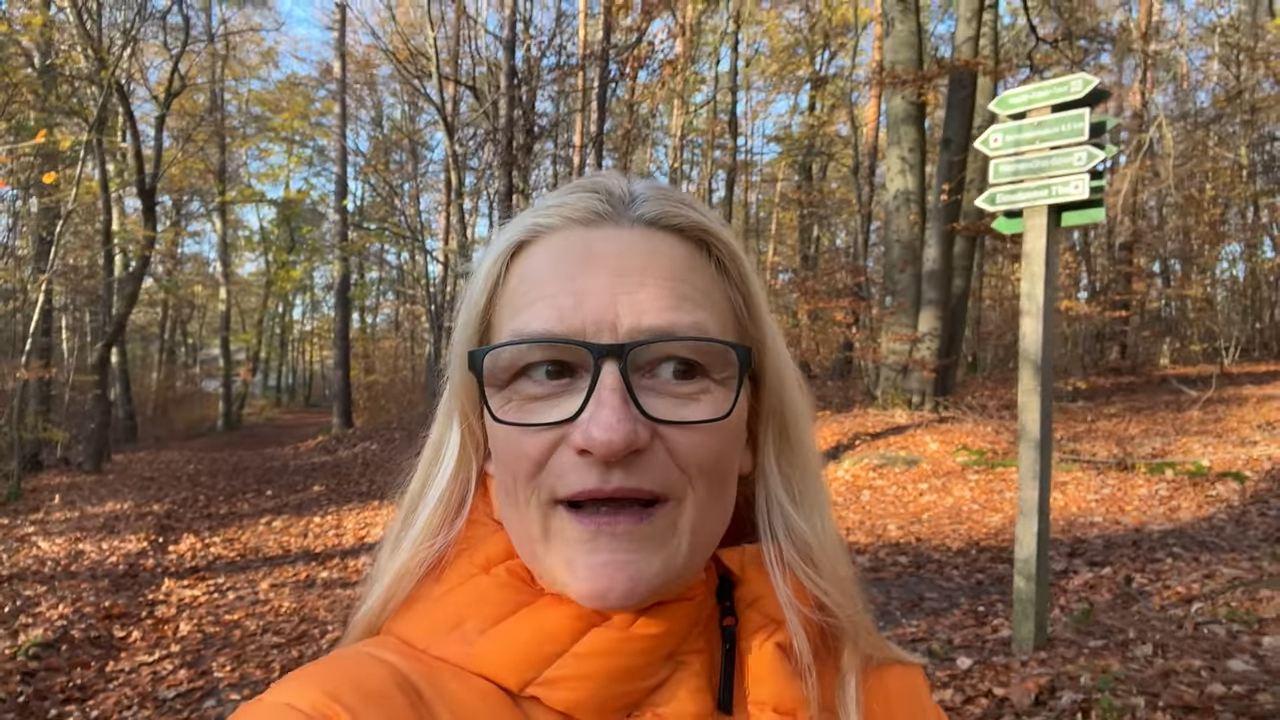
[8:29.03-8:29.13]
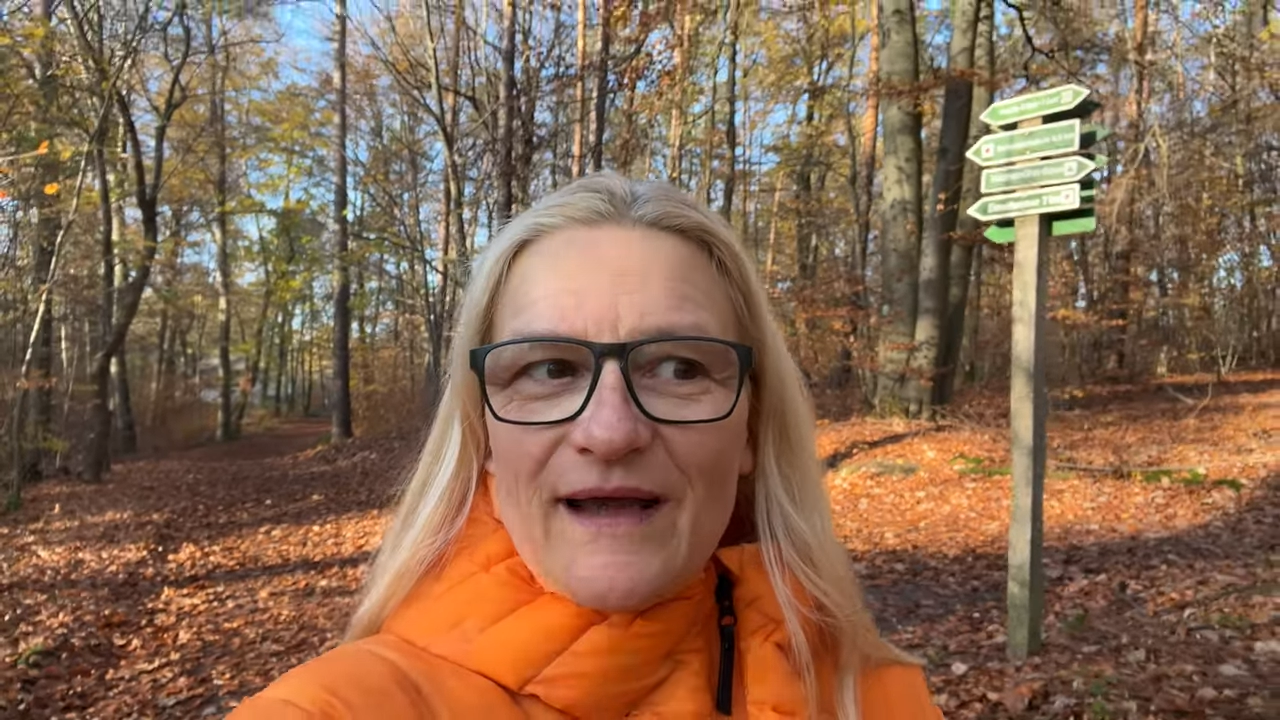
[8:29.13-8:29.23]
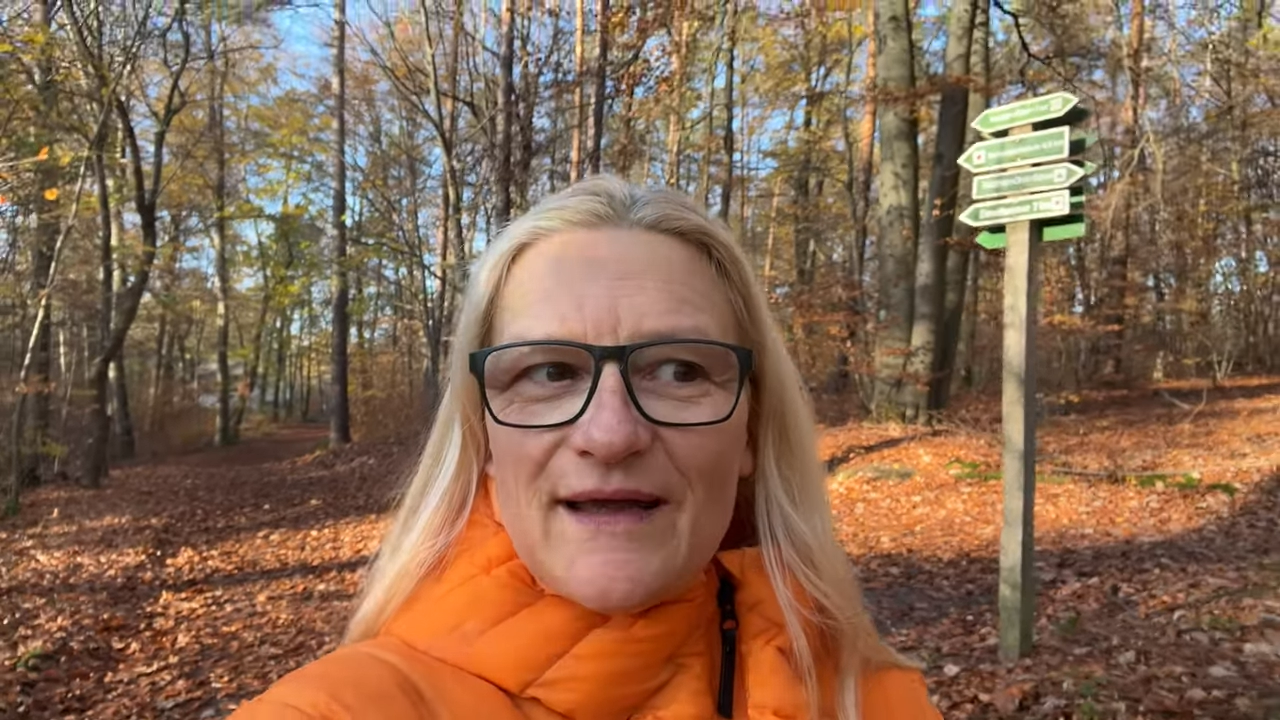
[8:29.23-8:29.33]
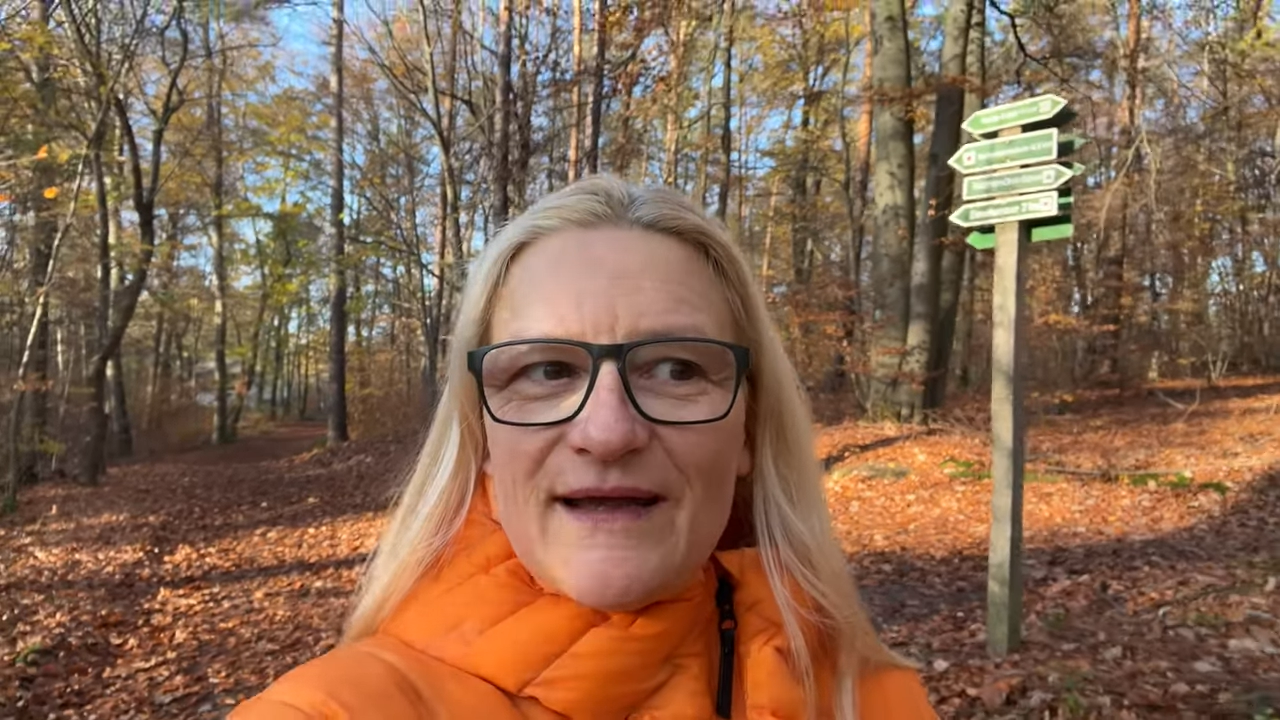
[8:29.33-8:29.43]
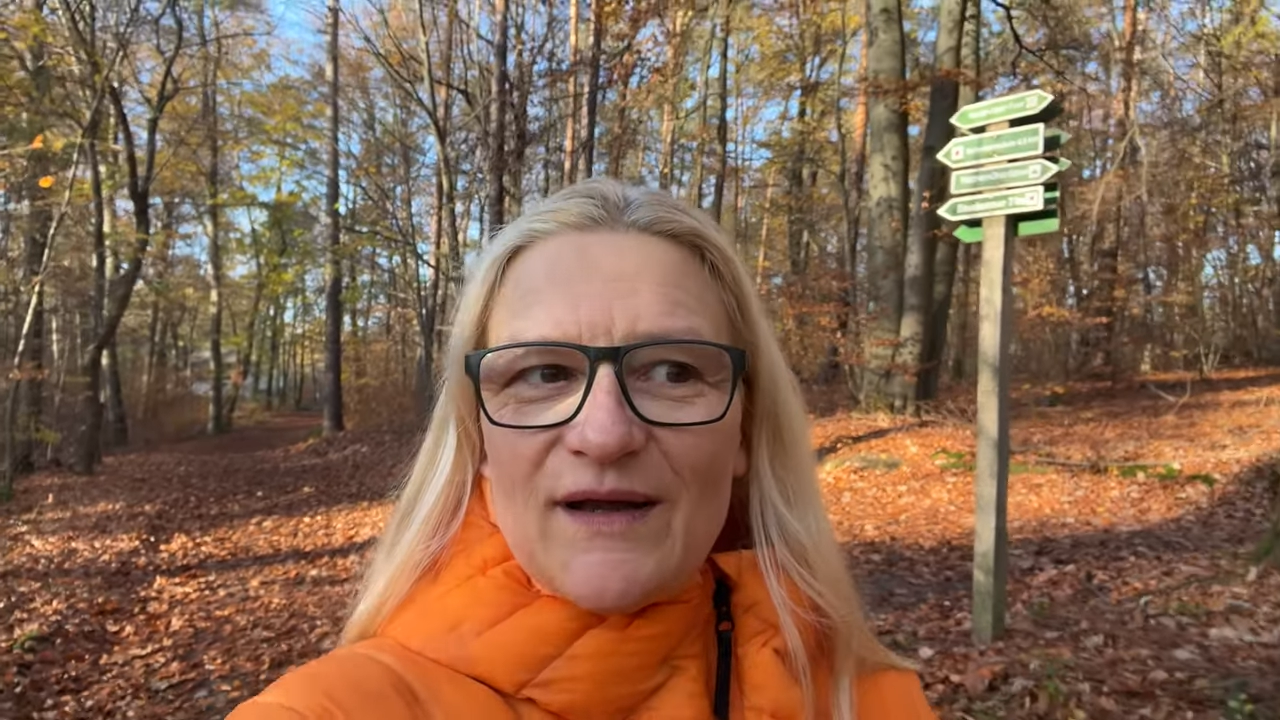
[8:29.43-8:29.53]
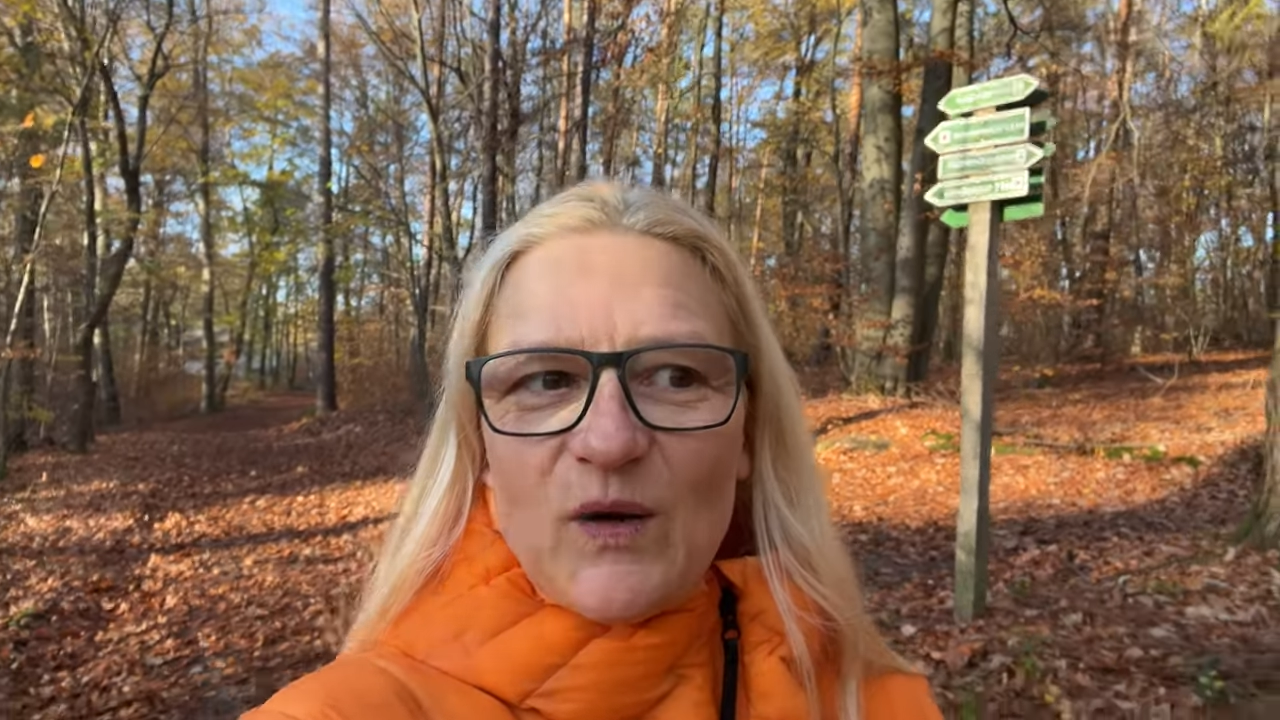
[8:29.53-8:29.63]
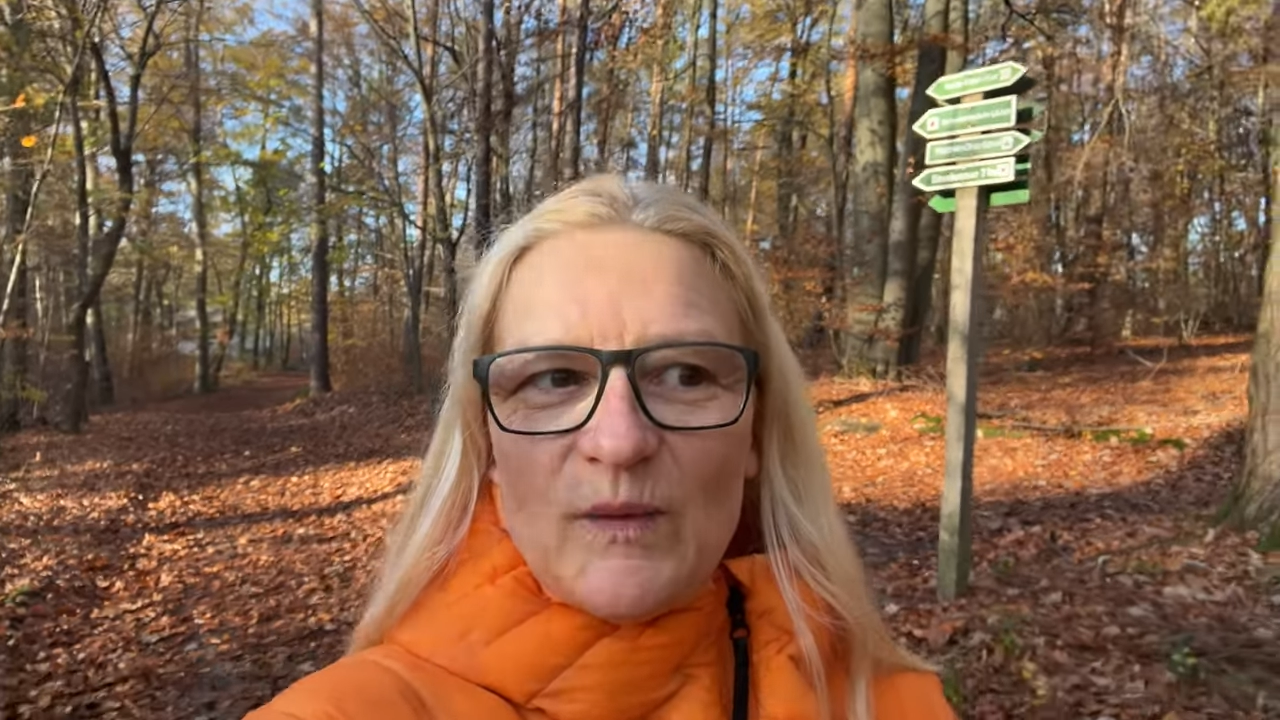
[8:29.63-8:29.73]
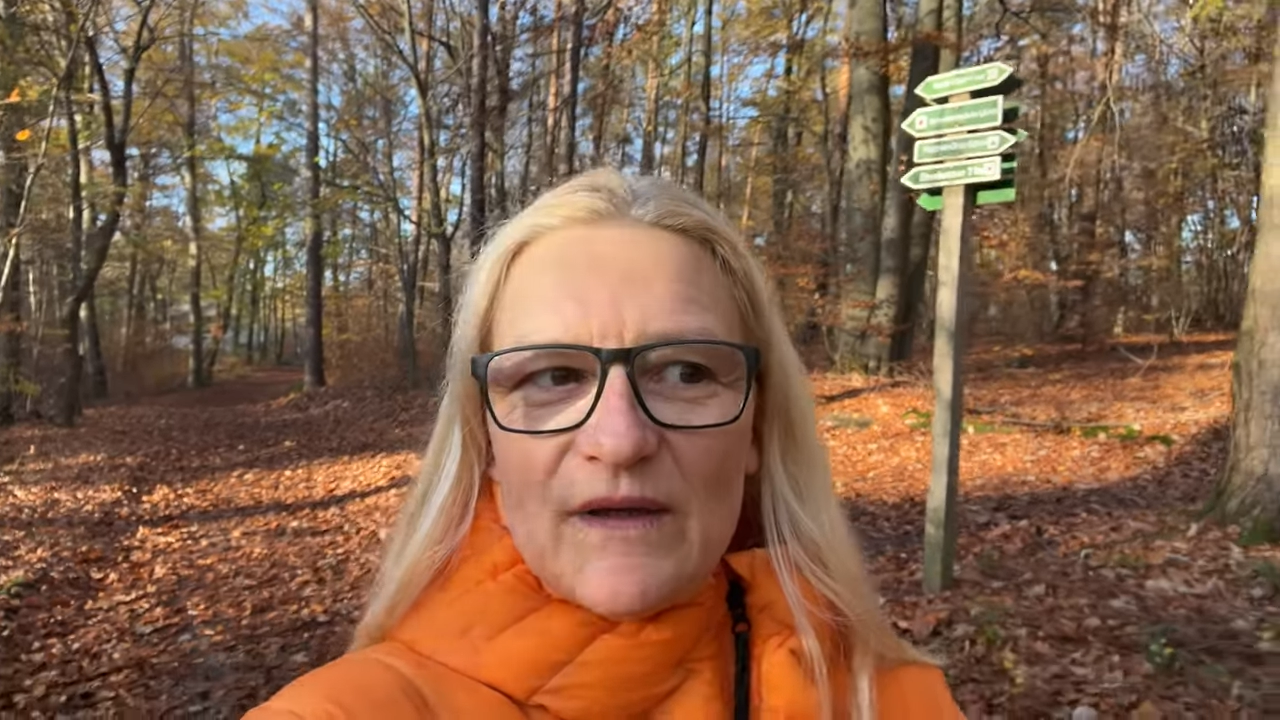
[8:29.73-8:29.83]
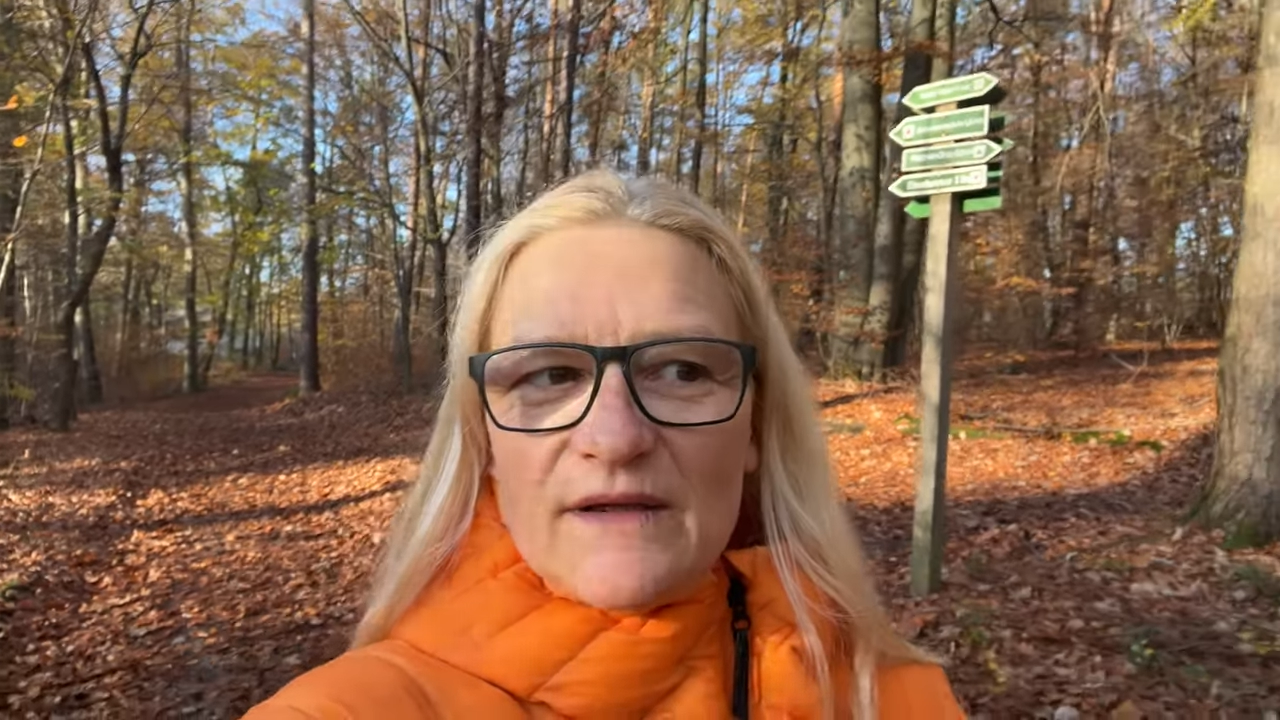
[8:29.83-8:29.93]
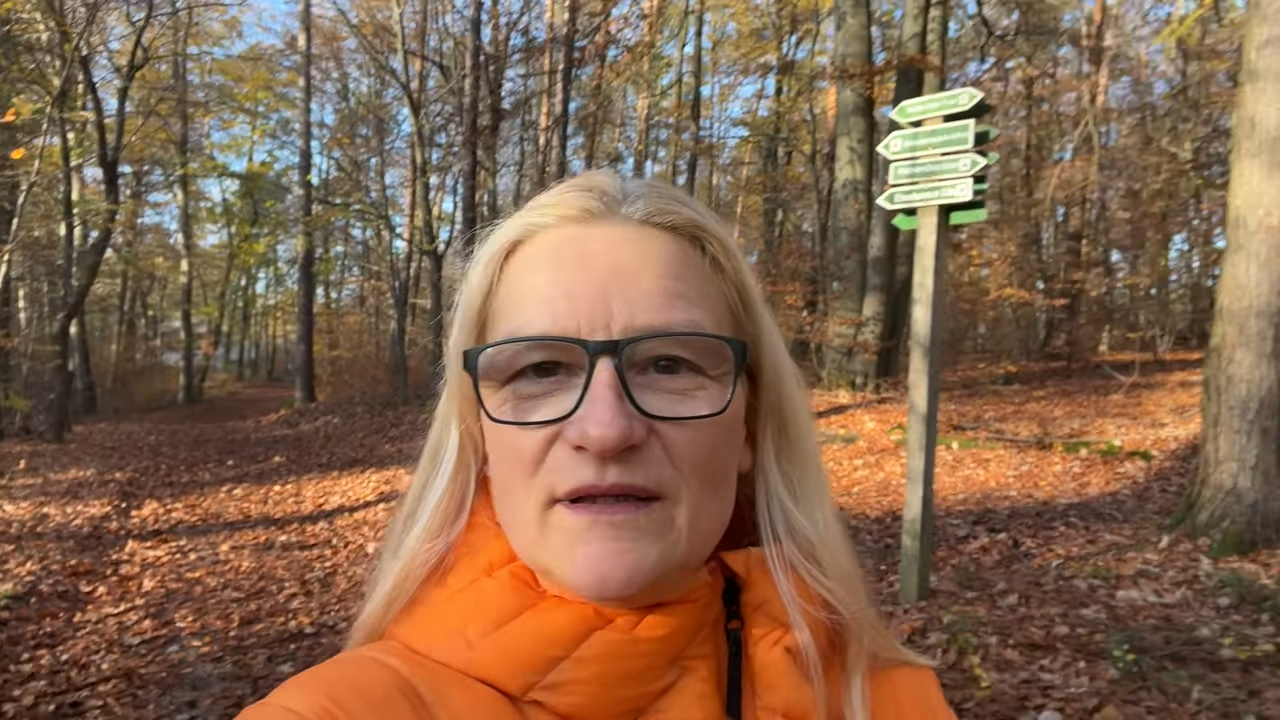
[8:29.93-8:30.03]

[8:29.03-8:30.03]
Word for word: ich glaube,